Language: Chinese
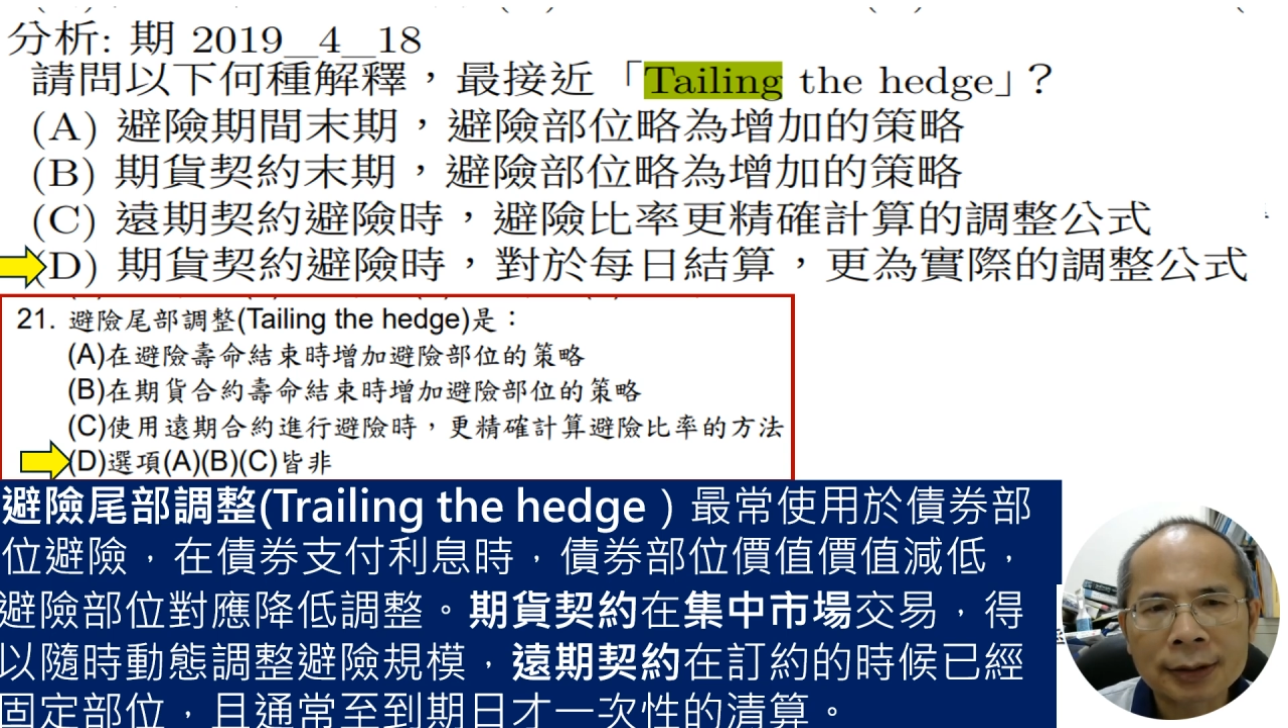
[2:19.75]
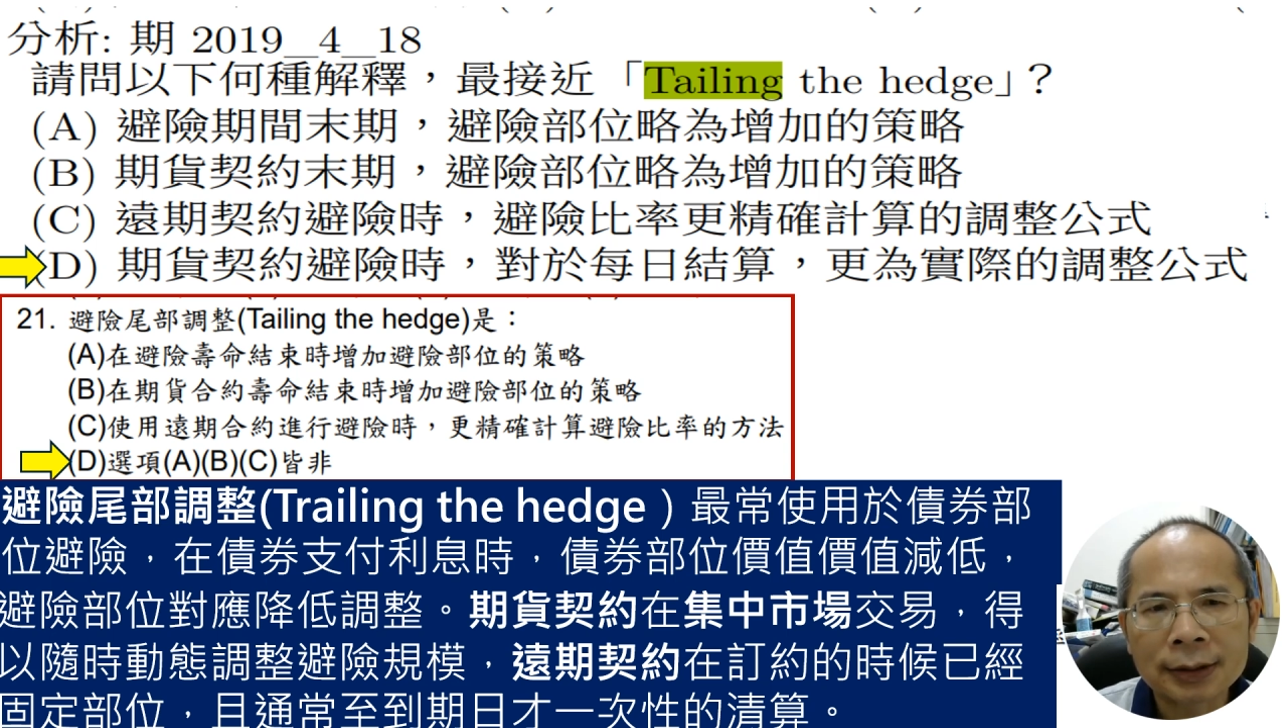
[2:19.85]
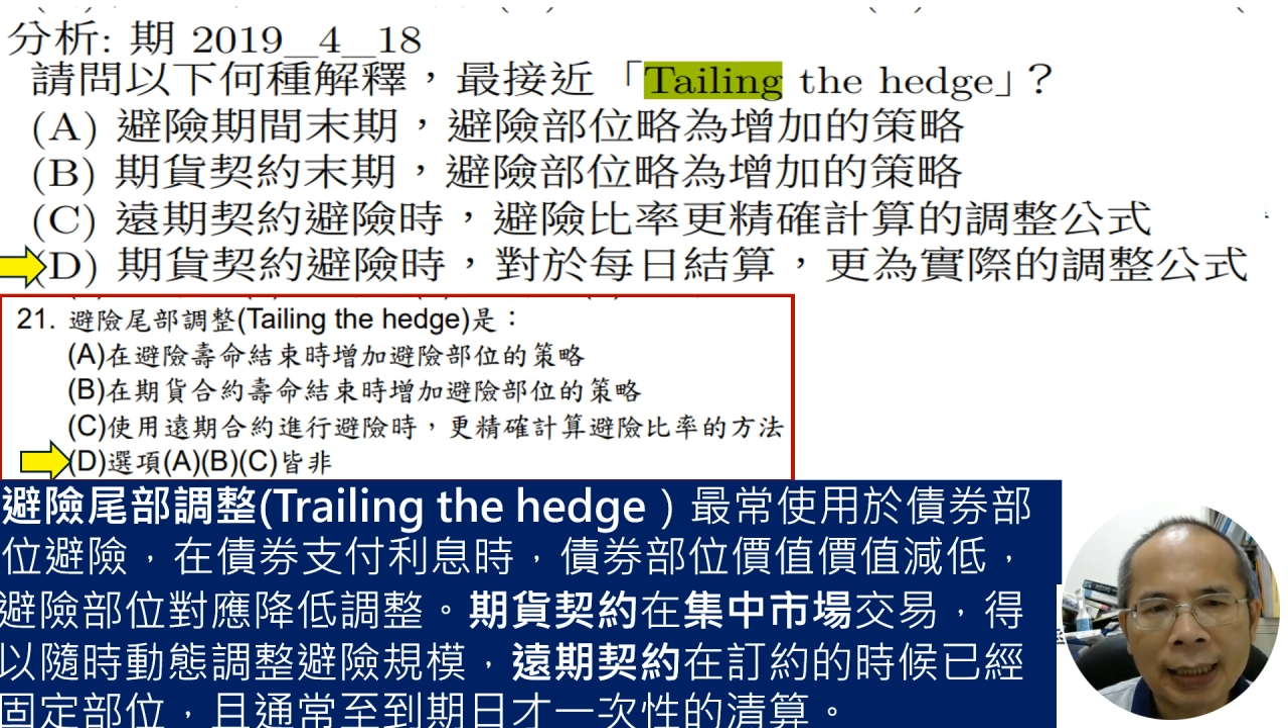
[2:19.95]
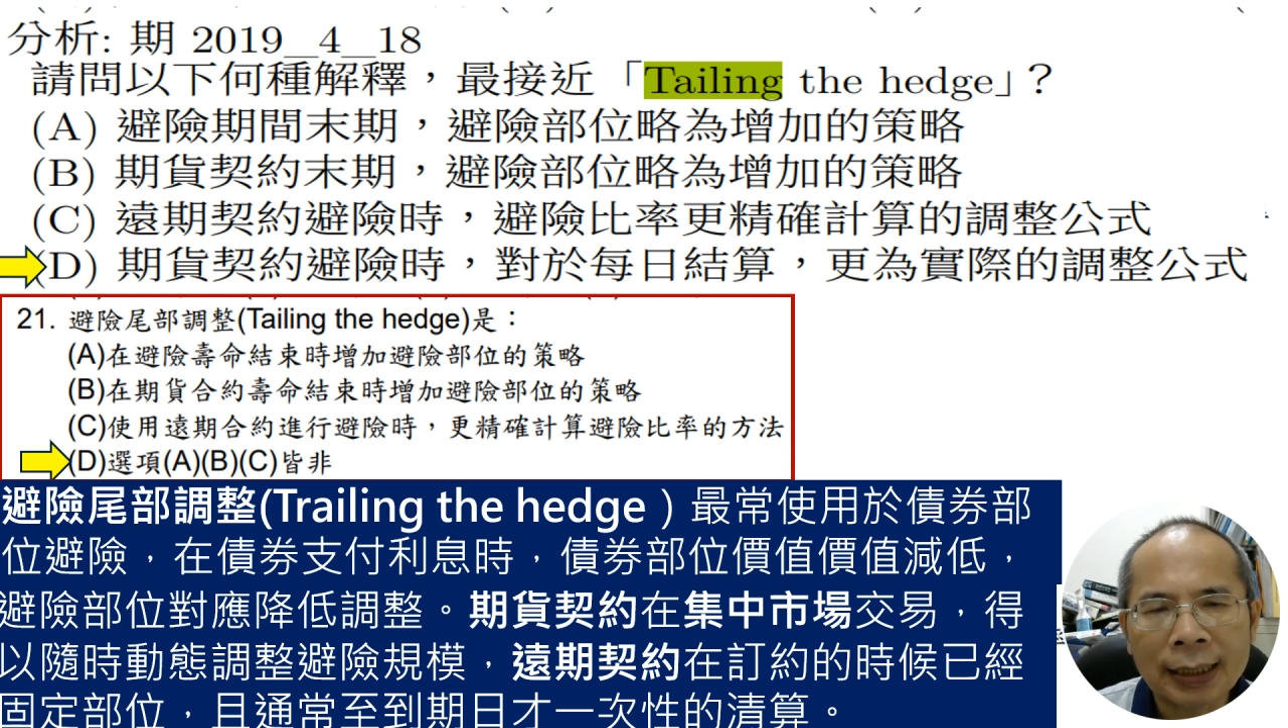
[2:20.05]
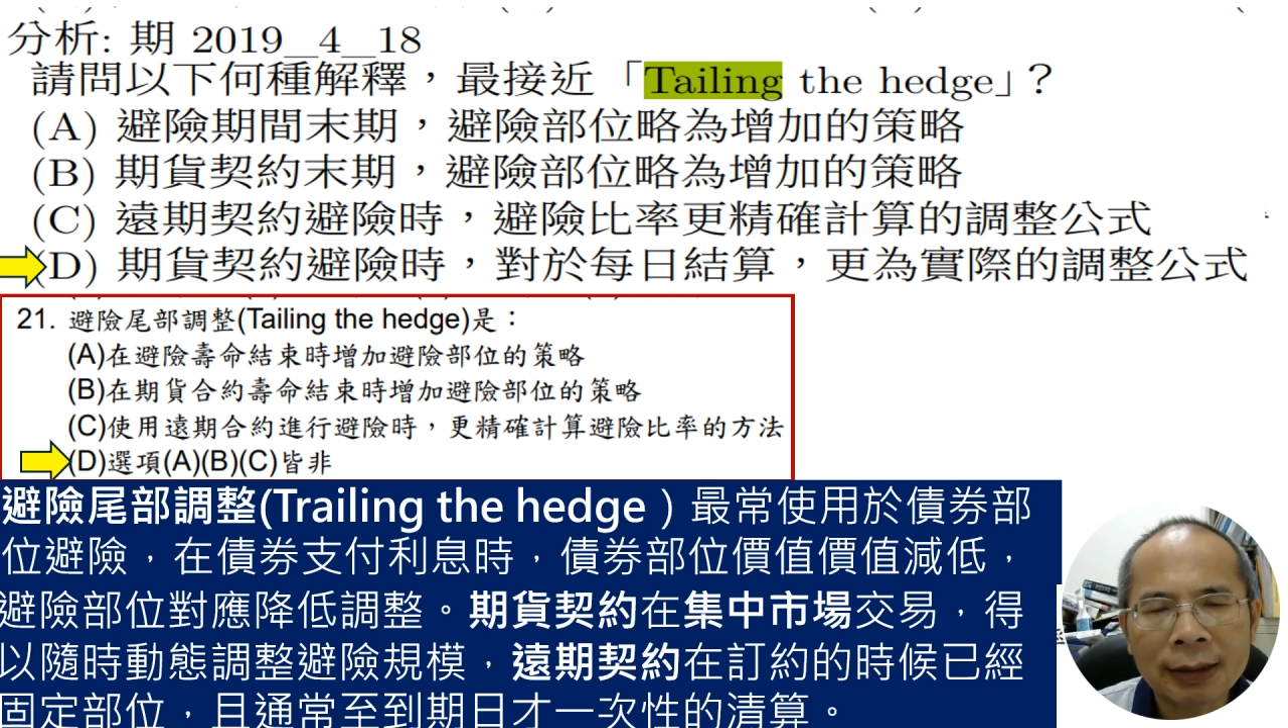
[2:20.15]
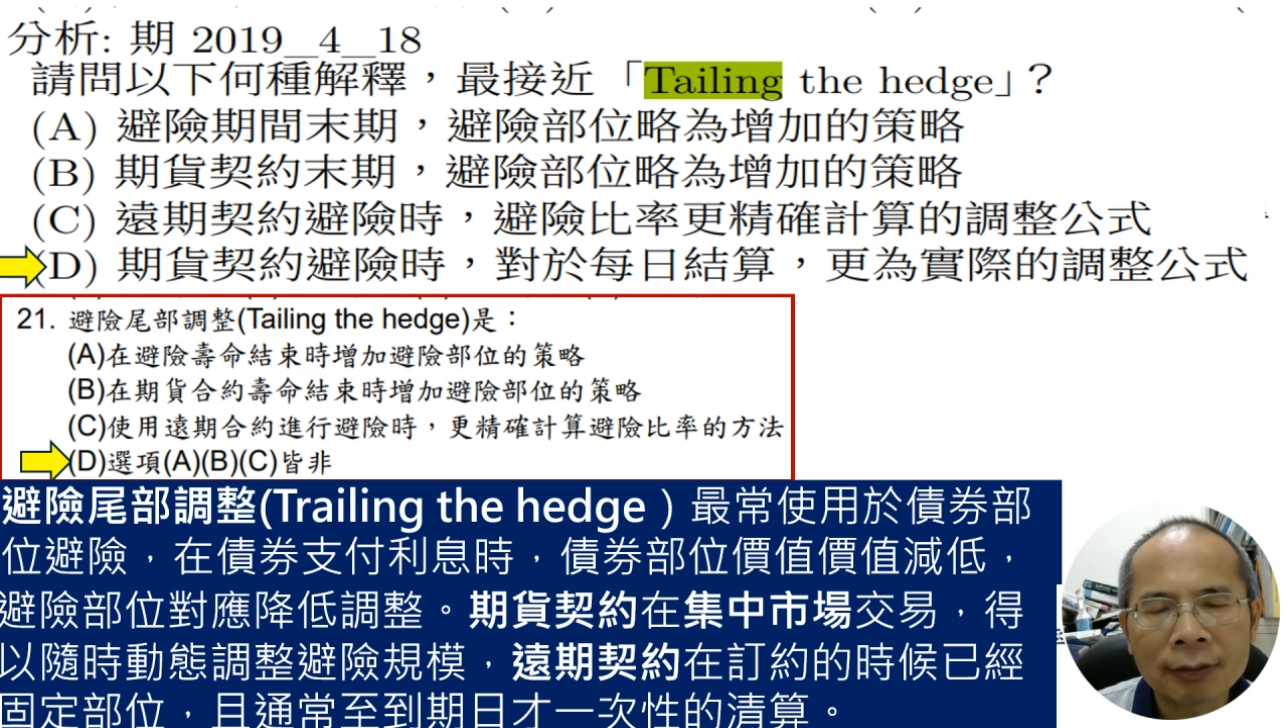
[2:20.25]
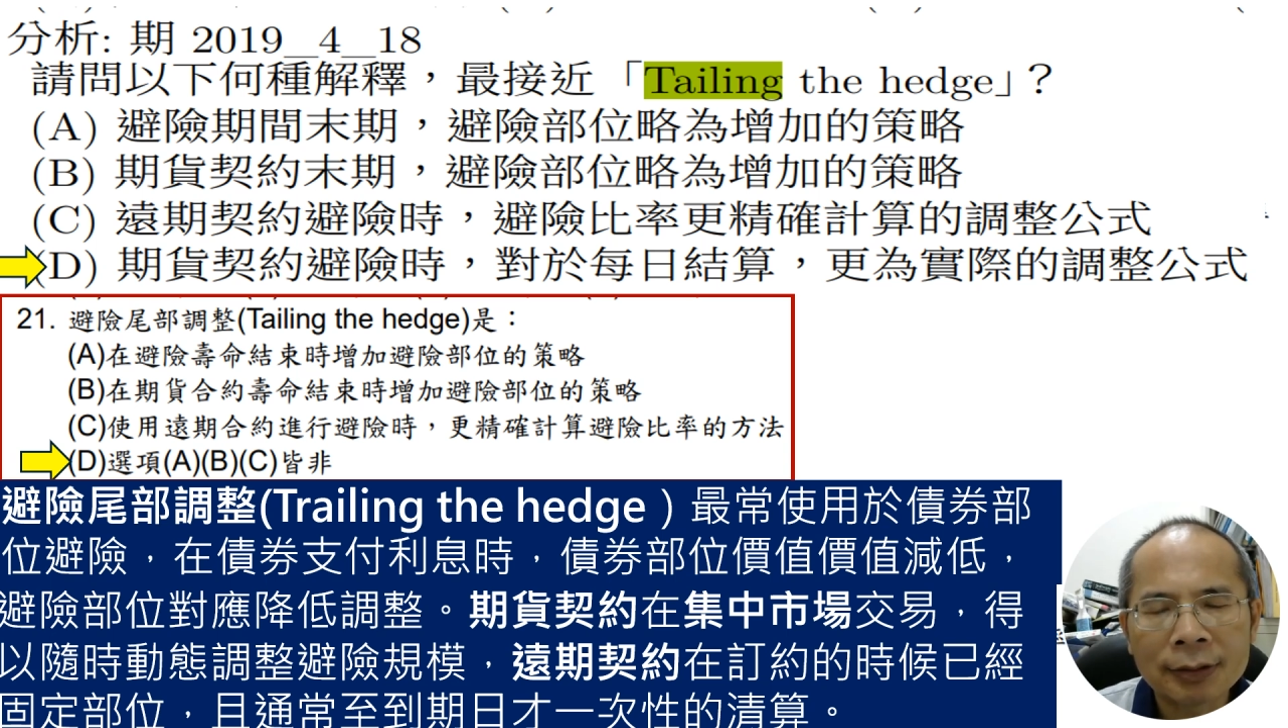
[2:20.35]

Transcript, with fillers: 拿到